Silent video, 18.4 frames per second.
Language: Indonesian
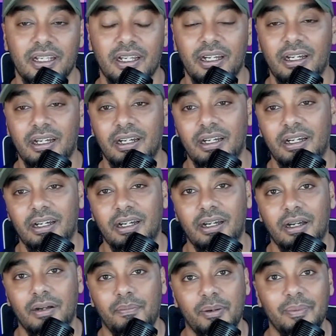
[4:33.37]

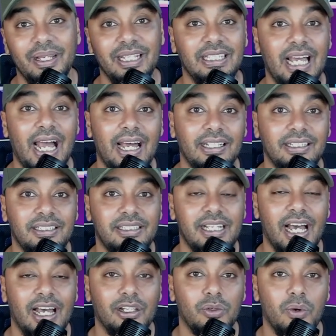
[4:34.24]
uh, permintaan
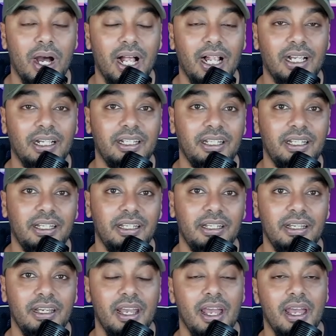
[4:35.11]
jadwal
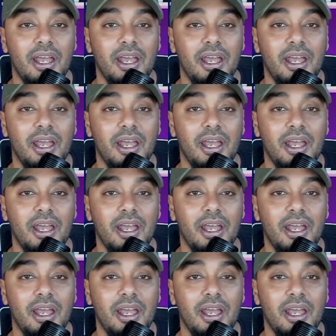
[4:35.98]
di